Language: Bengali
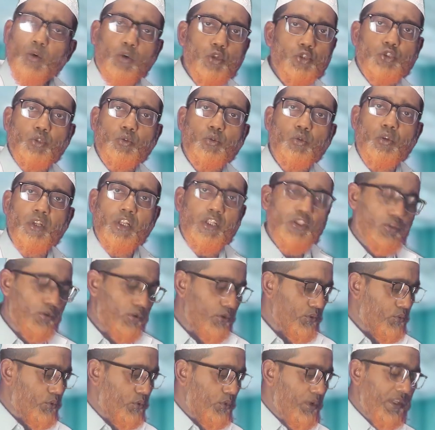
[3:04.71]
অজু করলেন
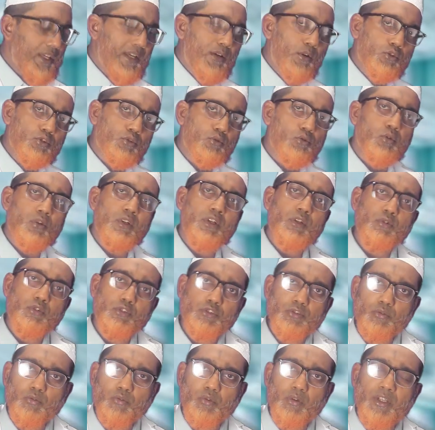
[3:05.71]
তখন খুলে অজু করলেন
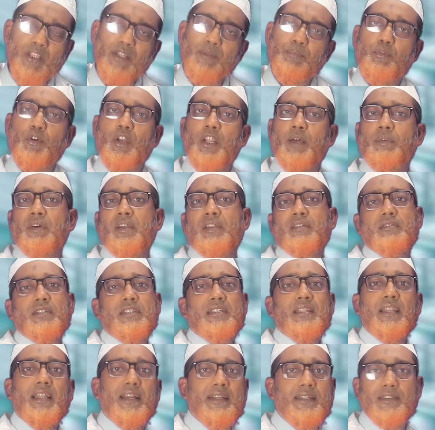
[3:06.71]
গুসুর করলেন পর আবার
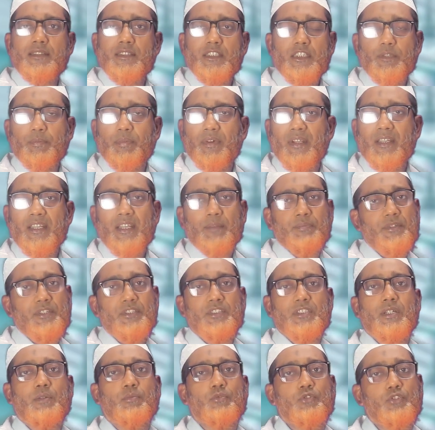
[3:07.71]
এটা লাগিয়ে দিতে পারলেন আপনার
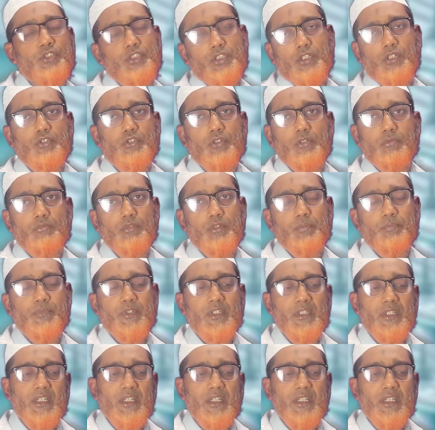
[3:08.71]
ইচ্ছা মতো সেটা সম্ভব